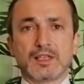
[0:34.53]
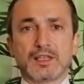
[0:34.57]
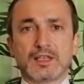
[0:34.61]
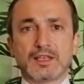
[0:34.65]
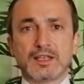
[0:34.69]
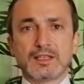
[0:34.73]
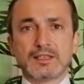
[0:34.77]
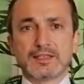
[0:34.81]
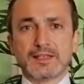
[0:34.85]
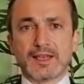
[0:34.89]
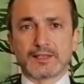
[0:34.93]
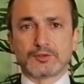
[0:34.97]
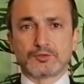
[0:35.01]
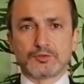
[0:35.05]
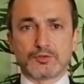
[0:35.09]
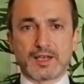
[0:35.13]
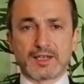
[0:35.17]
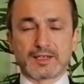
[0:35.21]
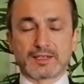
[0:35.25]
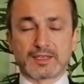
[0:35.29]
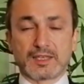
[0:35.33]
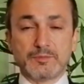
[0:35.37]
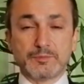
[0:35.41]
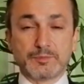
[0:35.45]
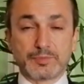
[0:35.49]
Il dato
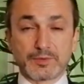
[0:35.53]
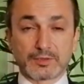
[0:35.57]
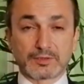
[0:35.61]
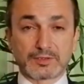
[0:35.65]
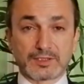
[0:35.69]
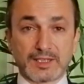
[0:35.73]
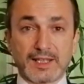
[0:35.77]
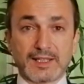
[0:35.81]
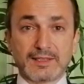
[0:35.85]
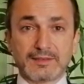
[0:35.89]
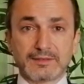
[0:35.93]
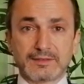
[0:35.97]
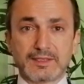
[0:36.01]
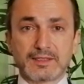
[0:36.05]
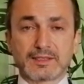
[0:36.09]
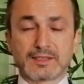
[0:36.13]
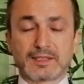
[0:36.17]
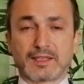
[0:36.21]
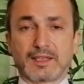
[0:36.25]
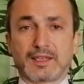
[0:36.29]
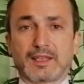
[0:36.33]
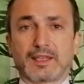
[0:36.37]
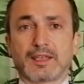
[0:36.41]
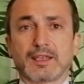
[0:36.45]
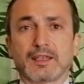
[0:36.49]
anche importante è che
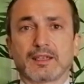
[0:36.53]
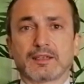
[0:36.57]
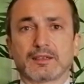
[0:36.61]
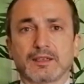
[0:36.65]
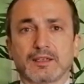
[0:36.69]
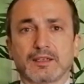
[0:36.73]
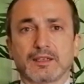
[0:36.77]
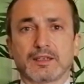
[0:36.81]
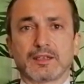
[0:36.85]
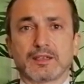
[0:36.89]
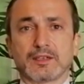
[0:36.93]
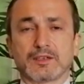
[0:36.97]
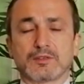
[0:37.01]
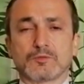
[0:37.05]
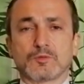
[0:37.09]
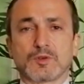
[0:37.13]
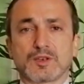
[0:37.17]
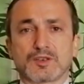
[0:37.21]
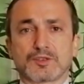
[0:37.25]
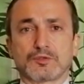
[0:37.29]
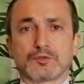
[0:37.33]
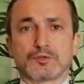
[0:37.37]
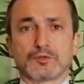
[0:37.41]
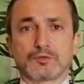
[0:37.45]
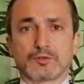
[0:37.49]
eh,
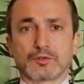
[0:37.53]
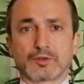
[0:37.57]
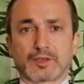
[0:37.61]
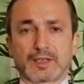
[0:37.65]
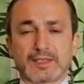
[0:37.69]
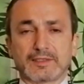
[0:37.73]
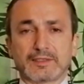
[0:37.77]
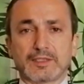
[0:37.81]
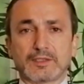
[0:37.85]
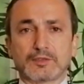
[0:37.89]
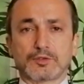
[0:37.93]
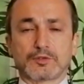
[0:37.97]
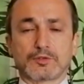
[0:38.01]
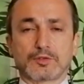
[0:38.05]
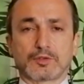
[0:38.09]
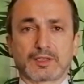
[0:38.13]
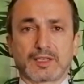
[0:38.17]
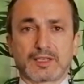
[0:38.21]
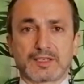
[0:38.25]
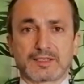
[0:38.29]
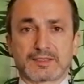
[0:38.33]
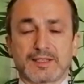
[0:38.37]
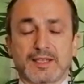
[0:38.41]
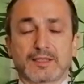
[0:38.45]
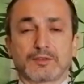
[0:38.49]
questo reddito
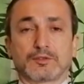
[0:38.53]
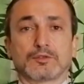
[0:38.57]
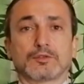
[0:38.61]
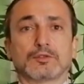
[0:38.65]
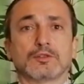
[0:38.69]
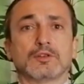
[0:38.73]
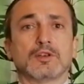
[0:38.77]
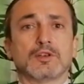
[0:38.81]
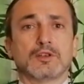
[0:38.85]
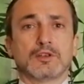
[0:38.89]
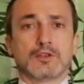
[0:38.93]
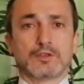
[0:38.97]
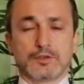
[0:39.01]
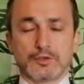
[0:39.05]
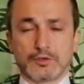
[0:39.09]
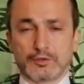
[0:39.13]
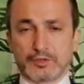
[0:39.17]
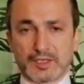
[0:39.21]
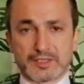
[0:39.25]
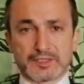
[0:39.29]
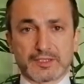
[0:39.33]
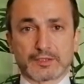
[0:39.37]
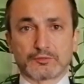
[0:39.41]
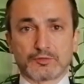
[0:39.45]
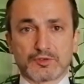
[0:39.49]
che è stato, non
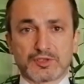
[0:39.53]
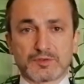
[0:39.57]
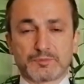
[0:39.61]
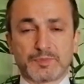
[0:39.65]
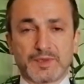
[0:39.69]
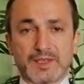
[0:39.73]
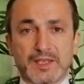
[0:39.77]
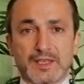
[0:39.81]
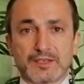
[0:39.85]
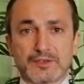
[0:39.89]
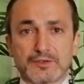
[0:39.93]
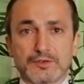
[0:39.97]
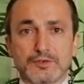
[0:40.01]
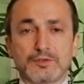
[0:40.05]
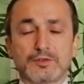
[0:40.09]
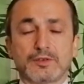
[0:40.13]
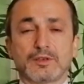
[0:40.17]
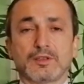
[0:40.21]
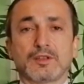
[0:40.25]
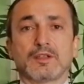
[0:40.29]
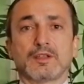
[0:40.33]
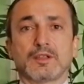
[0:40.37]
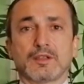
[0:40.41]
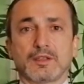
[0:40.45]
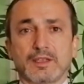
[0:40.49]
è stato
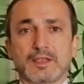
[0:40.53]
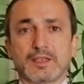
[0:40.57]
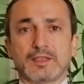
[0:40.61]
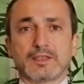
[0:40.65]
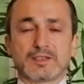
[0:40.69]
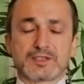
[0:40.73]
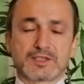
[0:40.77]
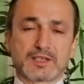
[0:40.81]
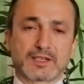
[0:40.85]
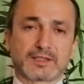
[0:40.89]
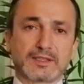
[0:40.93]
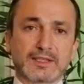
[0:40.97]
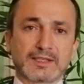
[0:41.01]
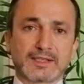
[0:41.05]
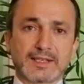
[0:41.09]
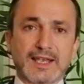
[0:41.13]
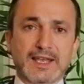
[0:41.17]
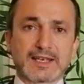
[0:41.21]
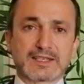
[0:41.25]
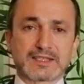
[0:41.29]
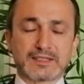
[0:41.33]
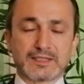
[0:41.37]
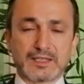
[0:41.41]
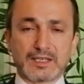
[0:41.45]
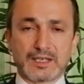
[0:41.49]
speso in certi
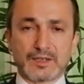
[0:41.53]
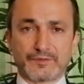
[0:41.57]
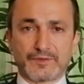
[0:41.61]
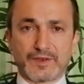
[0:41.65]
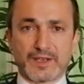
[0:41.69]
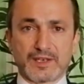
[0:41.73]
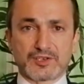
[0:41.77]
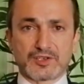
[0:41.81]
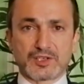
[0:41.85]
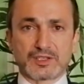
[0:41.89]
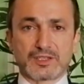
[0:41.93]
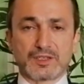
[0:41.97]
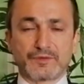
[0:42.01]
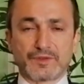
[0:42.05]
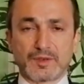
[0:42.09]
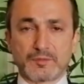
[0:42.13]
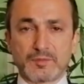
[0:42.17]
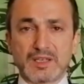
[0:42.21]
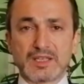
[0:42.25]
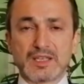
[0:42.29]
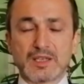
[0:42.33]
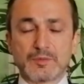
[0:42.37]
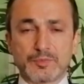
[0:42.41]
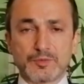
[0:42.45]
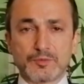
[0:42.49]
casi nelle fasce di
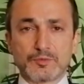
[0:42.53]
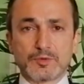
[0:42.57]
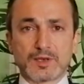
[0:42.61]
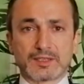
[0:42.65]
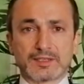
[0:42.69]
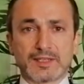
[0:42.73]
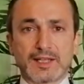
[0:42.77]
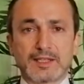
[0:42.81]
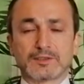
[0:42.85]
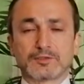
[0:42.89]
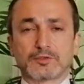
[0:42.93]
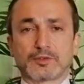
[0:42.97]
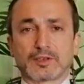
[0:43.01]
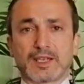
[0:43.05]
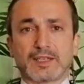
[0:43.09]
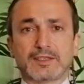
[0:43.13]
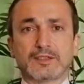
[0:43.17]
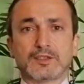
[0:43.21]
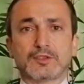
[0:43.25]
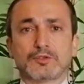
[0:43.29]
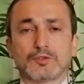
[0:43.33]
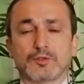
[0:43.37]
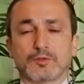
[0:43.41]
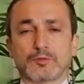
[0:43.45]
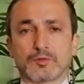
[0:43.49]
famiglie più ad alto
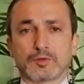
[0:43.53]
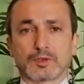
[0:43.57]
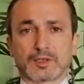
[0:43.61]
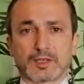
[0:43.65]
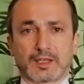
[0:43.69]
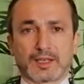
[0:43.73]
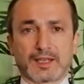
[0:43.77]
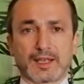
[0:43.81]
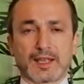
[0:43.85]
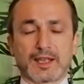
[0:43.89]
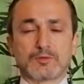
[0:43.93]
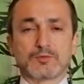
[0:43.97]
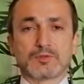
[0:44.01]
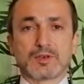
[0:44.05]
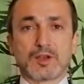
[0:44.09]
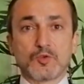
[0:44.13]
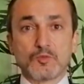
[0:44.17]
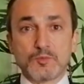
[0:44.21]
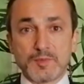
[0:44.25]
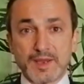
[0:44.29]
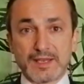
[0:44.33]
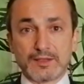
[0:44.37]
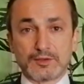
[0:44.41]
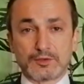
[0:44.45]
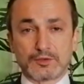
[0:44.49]
reddito crea un
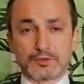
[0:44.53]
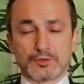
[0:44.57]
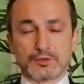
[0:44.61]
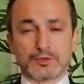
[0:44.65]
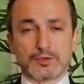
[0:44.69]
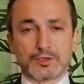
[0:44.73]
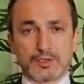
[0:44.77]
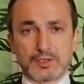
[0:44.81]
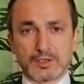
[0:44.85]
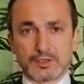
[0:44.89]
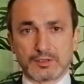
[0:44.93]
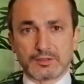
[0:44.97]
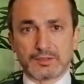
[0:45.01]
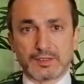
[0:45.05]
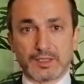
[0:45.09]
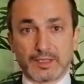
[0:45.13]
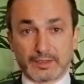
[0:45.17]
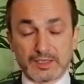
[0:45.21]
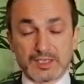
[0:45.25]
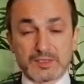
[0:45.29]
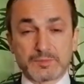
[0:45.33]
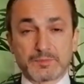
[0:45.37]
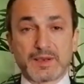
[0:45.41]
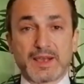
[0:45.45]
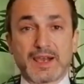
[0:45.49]
aumento del
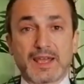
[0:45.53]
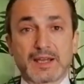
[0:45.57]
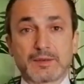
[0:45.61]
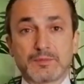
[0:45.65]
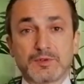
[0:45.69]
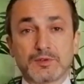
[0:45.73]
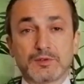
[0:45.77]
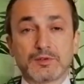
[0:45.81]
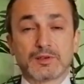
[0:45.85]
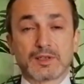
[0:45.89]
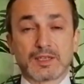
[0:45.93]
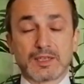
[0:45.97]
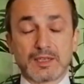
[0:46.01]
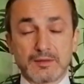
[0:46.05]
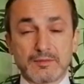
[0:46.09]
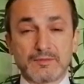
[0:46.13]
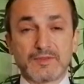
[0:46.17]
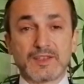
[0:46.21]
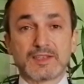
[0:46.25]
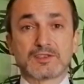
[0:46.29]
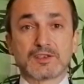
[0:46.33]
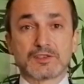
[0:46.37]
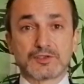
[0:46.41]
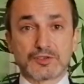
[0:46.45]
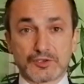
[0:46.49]
risparmio e
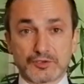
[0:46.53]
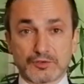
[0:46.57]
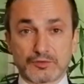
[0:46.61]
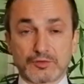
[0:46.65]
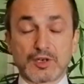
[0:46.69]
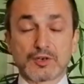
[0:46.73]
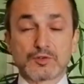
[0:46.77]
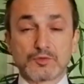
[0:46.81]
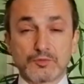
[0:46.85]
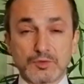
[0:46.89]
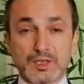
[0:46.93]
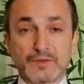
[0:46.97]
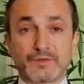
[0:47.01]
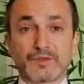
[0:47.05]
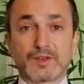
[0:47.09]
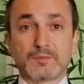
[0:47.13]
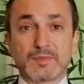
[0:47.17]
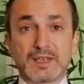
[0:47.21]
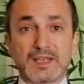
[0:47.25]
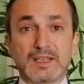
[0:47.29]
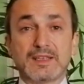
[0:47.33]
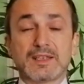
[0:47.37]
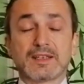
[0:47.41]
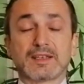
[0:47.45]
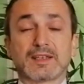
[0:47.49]
invece ci sono alcune
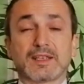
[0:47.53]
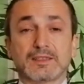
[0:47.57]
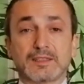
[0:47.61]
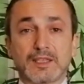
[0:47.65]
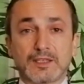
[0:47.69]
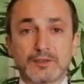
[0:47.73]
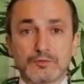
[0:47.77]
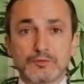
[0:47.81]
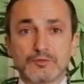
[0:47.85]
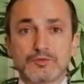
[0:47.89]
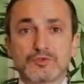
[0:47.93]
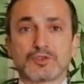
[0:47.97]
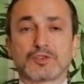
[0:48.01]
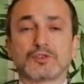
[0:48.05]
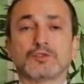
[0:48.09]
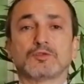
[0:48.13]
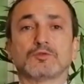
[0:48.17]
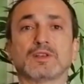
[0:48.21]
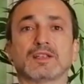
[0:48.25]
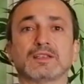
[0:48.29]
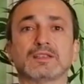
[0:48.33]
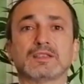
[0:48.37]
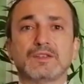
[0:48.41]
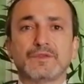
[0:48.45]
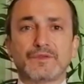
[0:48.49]
famiglie che denunciano
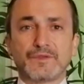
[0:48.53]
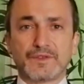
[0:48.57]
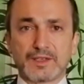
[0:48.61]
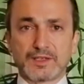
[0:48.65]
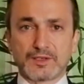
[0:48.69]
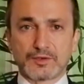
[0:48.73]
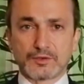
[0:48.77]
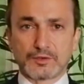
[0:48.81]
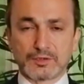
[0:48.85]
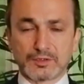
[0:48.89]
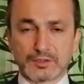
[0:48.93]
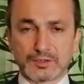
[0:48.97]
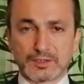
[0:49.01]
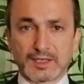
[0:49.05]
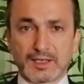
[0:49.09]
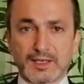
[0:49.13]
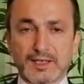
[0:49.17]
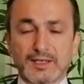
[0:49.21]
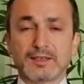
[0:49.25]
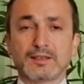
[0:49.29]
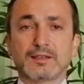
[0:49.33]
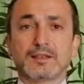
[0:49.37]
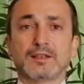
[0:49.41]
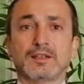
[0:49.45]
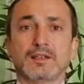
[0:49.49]
una
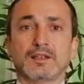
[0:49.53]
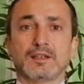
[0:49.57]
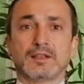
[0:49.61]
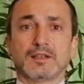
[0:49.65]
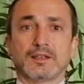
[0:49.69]
difficoltà